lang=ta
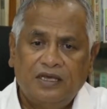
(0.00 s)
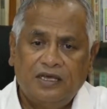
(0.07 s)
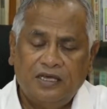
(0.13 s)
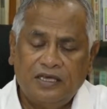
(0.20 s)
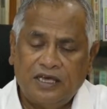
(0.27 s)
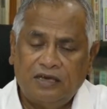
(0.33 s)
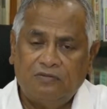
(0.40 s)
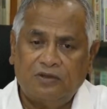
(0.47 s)

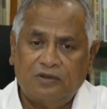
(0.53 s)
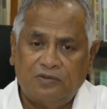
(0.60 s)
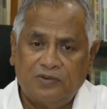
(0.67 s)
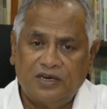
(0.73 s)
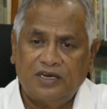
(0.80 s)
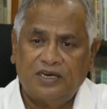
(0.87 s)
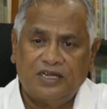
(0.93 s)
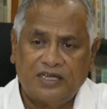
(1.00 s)
இங்கே ஒரு
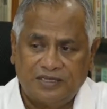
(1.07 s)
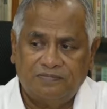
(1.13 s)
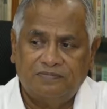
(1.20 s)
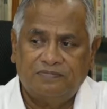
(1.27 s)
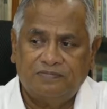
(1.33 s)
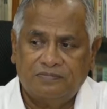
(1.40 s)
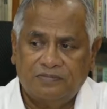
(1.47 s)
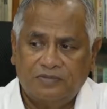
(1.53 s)
வேலை
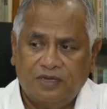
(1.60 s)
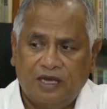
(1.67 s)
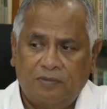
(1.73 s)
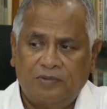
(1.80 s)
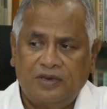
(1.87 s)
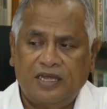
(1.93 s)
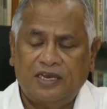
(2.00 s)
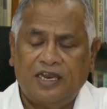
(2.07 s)

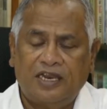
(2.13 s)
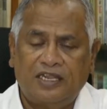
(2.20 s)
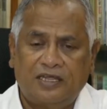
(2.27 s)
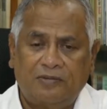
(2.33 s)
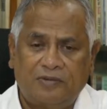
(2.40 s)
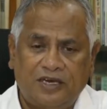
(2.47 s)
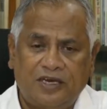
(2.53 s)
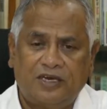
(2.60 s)
அப்படியானால்
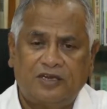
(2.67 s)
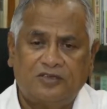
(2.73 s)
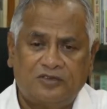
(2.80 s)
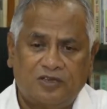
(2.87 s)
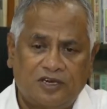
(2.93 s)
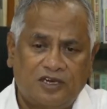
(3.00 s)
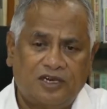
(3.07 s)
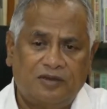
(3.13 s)
இந்த பெண் என்ன
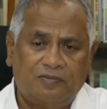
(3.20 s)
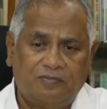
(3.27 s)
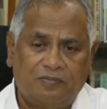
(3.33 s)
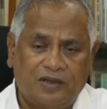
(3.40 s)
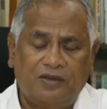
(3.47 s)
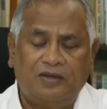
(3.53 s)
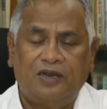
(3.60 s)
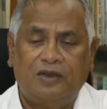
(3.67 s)
சொல்லலாம்
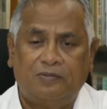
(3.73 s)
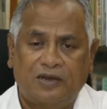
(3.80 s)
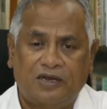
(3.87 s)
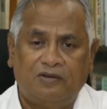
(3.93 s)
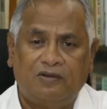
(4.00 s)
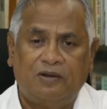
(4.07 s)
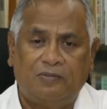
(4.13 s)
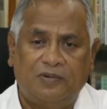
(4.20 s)
பரவாயில்லப்பா
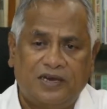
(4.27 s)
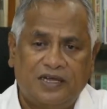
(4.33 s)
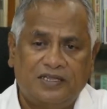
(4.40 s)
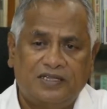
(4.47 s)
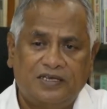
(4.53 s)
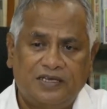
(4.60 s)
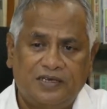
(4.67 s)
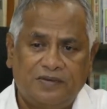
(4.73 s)

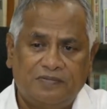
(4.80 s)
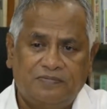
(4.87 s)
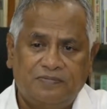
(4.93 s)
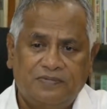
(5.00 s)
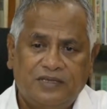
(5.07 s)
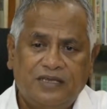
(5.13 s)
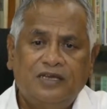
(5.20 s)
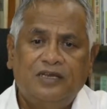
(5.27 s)
கவலைப்படாதீங்க
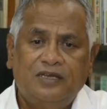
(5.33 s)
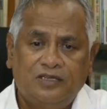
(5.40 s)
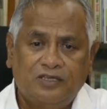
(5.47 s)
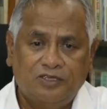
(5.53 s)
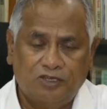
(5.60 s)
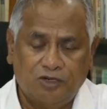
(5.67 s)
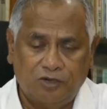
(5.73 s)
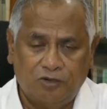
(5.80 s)

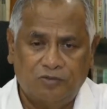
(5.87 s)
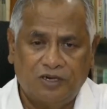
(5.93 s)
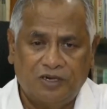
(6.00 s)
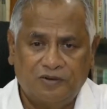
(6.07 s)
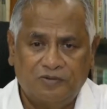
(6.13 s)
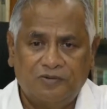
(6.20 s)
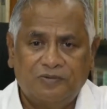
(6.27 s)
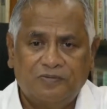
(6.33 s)
ஜோம்
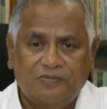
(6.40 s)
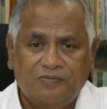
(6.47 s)
பண்ணுவோம்